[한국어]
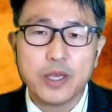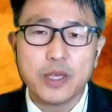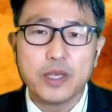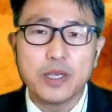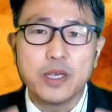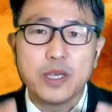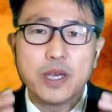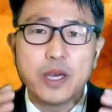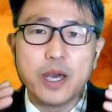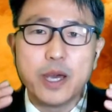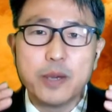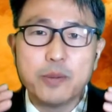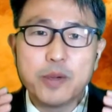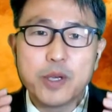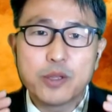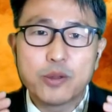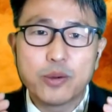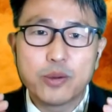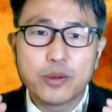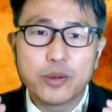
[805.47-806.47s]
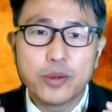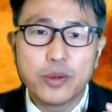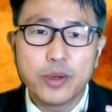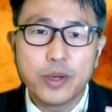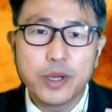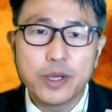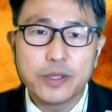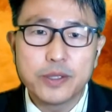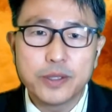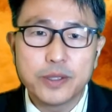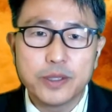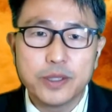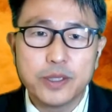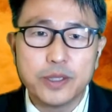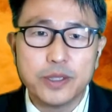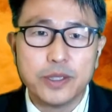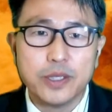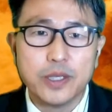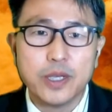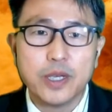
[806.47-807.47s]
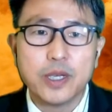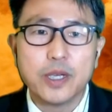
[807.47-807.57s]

이 에베소서에서는